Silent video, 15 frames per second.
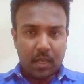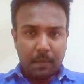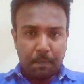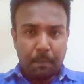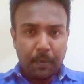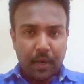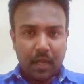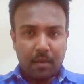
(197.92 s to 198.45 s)

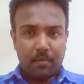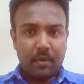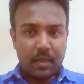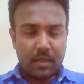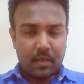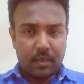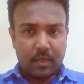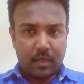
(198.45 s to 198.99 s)
இப்போ நாம்
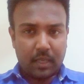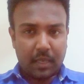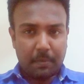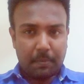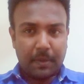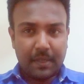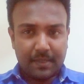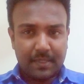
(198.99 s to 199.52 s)

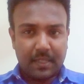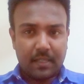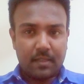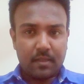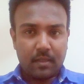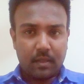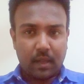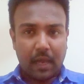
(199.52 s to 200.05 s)
இங்கே
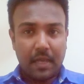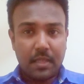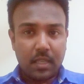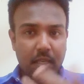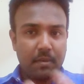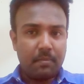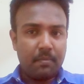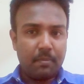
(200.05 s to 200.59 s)
பேசுகிறது
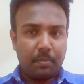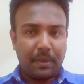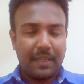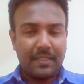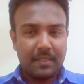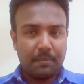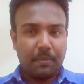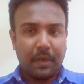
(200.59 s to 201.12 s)
அதிகம்
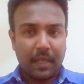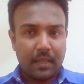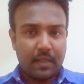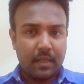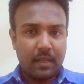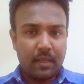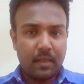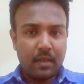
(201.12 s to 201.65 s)

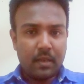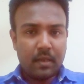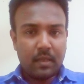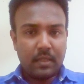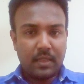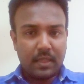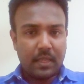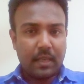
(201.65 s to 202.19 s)
பேசப்படாத
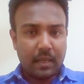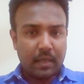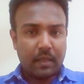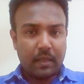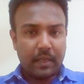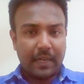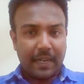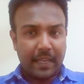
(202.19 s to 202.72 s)
இந்த
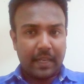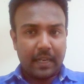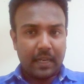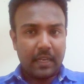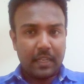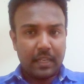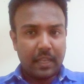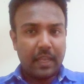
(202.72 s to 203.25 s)

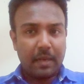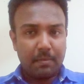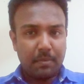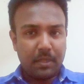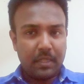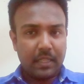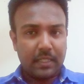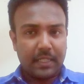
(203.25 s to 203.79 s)
இடைக்கல் இந்த
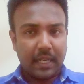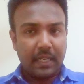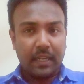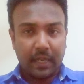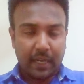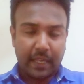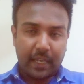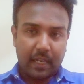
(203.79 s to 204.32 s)
எண்பது டன்
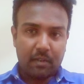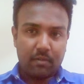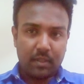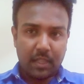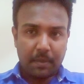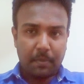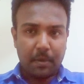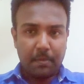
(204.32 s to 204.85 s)
இடைக்கல்
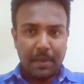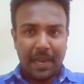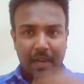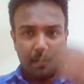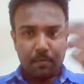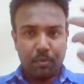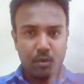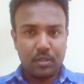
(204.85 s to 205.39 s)
வந்து எப்படி
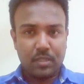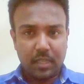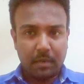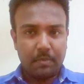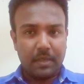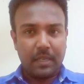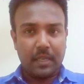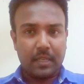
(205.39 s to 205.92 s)
மேலே போச்சு
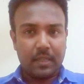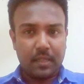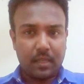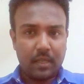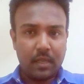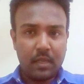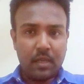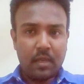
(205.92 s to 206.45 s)
அப்படிங்கிறதுக்கு